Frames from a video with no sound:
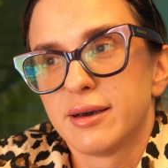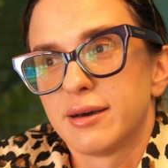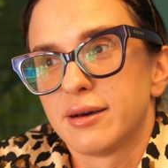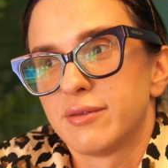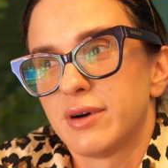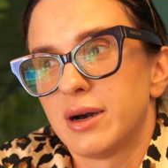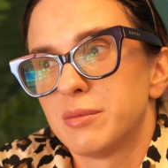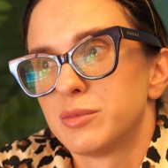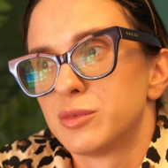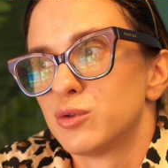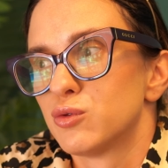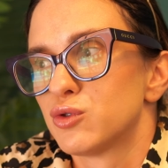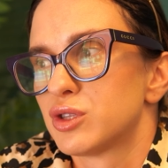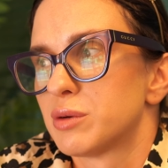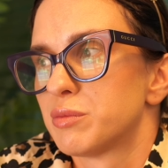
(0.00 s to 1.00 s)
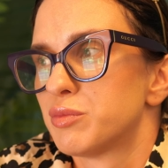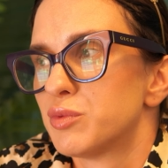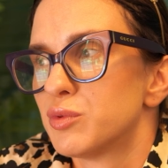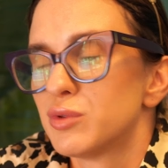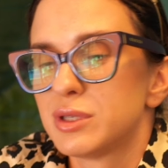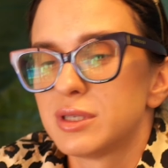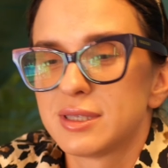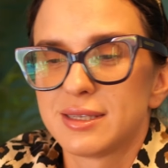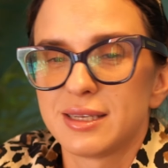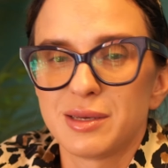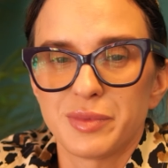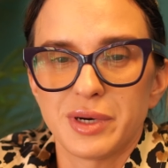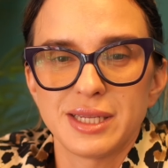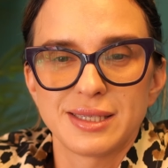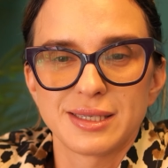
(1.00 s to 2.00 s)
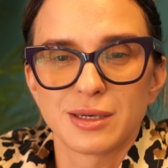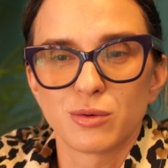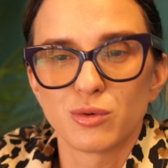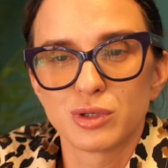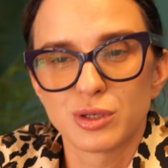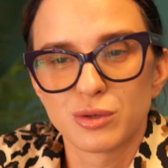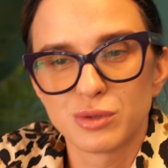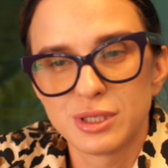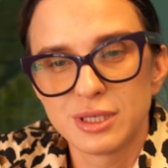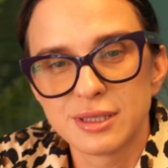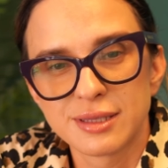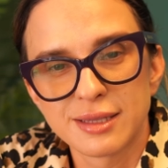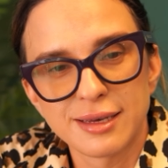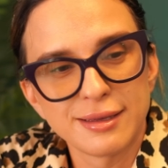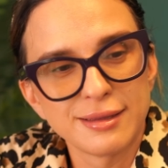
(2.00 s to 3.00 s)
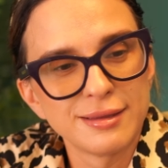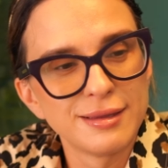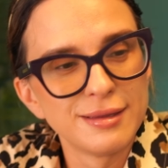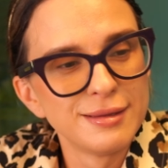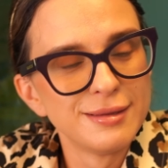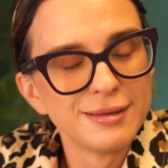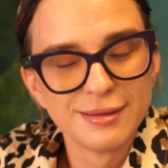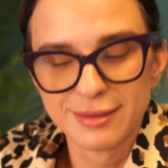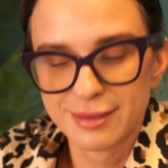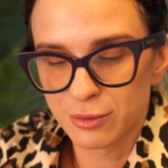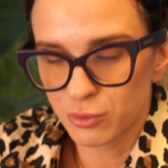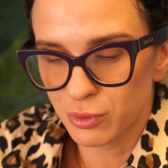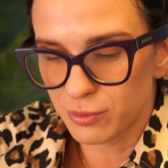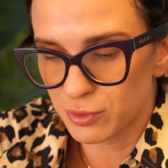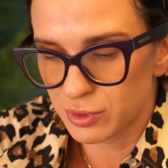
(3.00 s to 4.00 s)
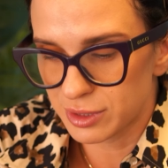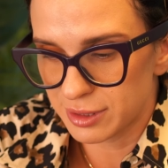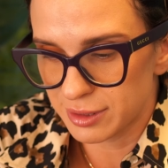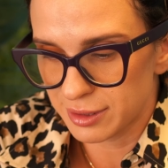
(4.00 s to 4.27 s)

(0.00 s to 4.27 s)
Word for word: вам нужно будет заниматься какой-то рутинной такой вот